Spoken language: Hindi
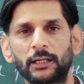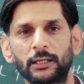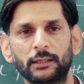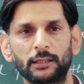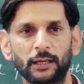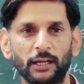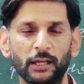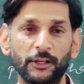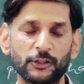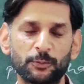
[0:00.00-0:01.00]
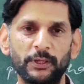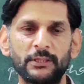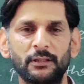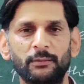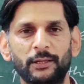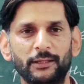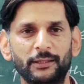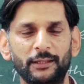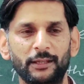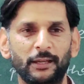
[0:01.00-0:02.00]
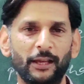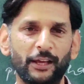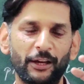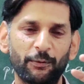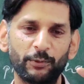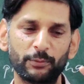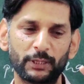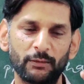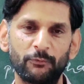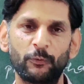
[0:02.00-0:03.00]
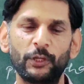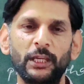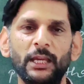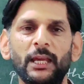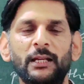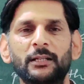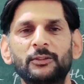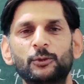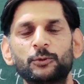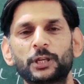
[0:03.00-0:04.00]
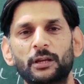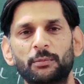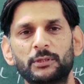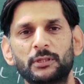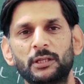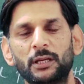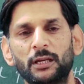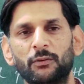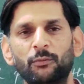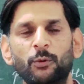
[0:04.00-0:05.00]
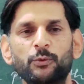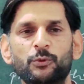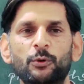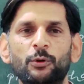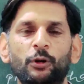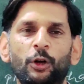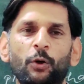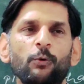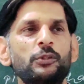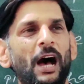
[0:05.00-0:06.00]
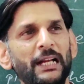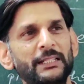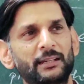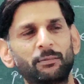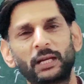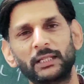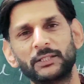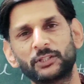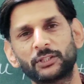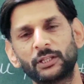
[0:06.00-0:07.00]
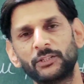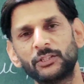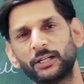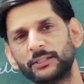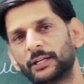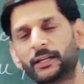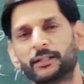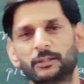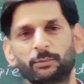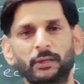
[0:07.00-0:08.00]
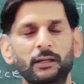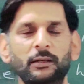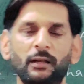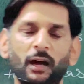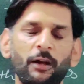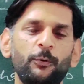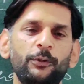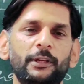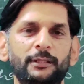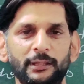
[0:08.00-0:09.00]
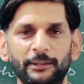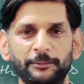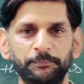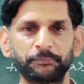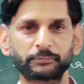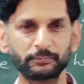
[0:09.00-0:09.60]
अलग करती है स्पेशल बनाती है मतलब वही एक जो उसकी कैपेसिटी है वो उसको उस हाइट तक भी ले जा सकती है जहाँ जाने का सपना हर कोई देखता है